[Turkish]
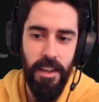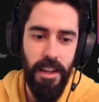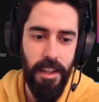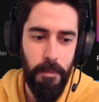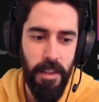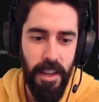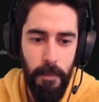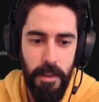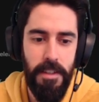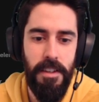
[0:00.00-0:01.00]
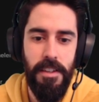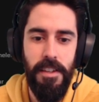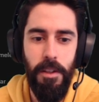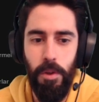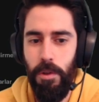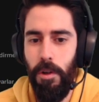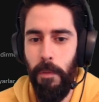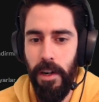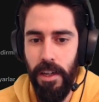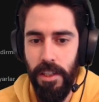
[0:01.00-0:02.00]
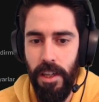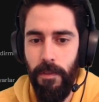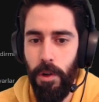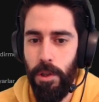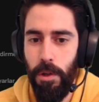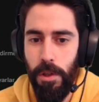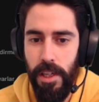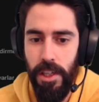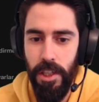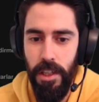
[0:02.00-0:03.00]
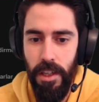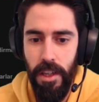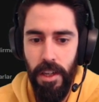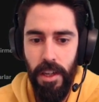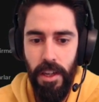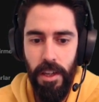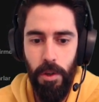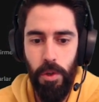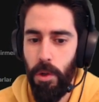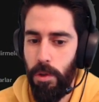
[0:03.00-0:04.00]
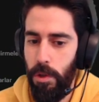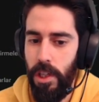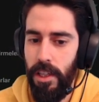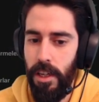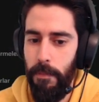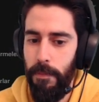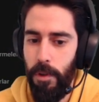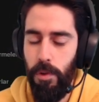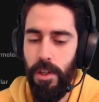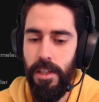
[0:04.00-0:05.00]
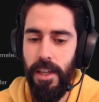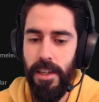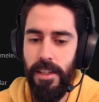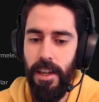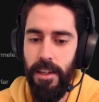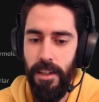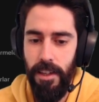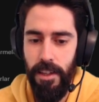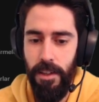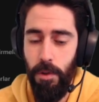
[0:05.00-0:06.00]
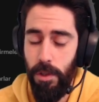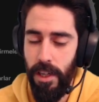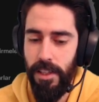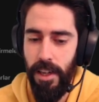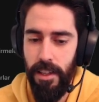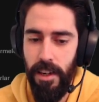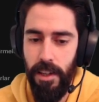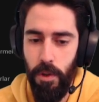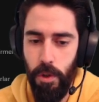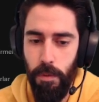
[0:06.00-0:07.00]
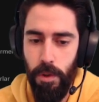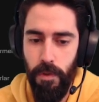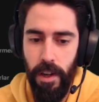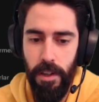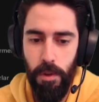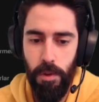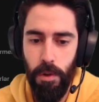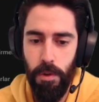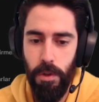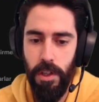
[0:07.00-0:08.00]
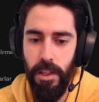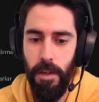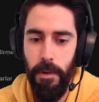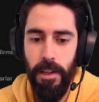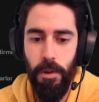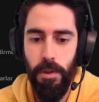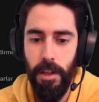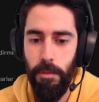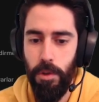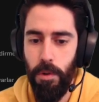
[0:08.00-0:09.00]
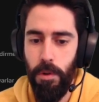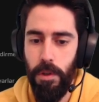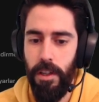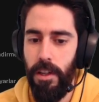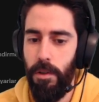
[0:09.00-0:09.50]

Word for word: liraya alıp deneyebilirsiniz diye düşünüyorum arkadaşlar. Watch Dogs Legion %33 indirim. %80 180 liraya düşmüş ve %33 indirimle 269 liradan